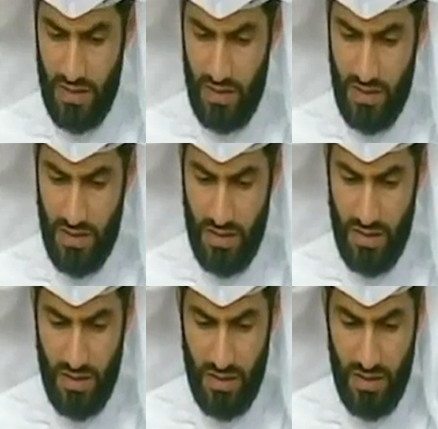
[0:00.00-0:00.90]

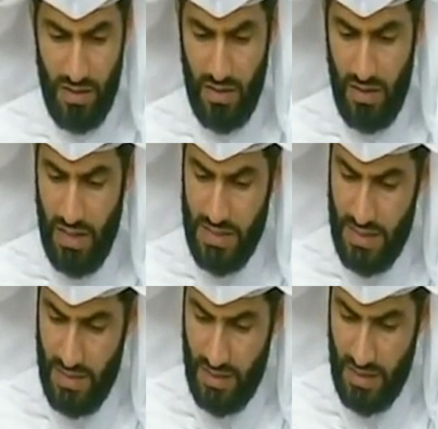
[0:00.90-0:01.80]
آه،
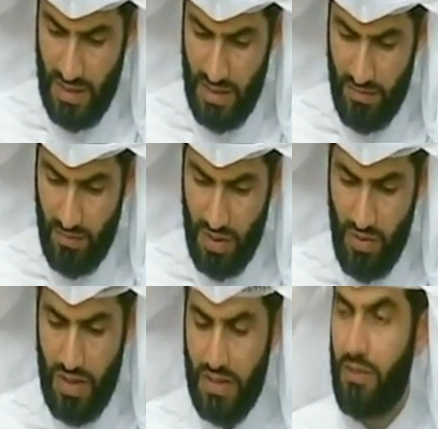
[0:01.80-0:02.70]
حسن يتكلم في قول
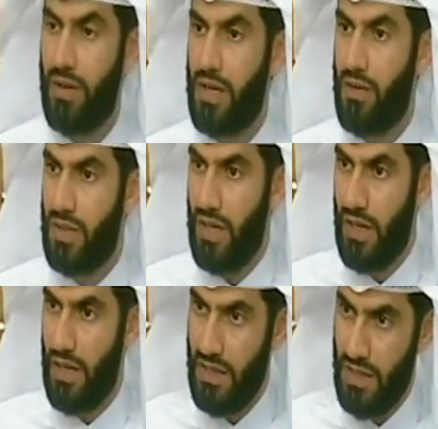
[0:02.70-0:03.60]
الله تبارك
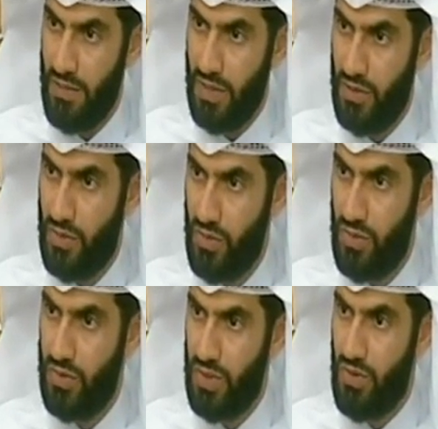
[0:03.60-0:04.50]
وتعالى أينما
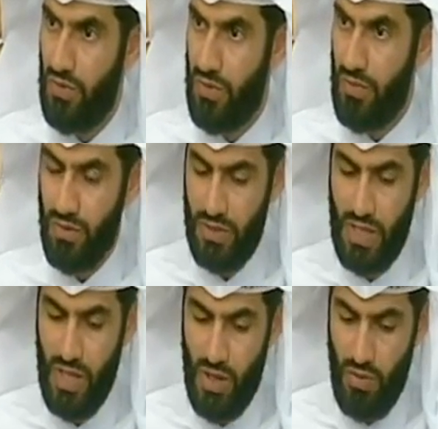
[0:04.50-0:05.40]
تكونوا يدرككم الموت
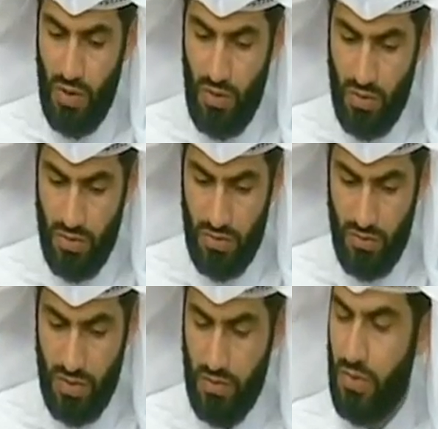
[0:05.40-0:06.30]
ولو كنتم
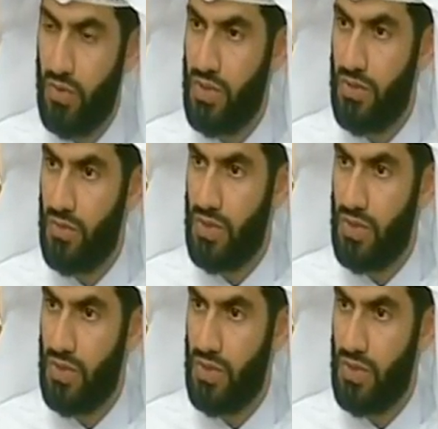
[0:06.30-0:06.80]
في بروج نعم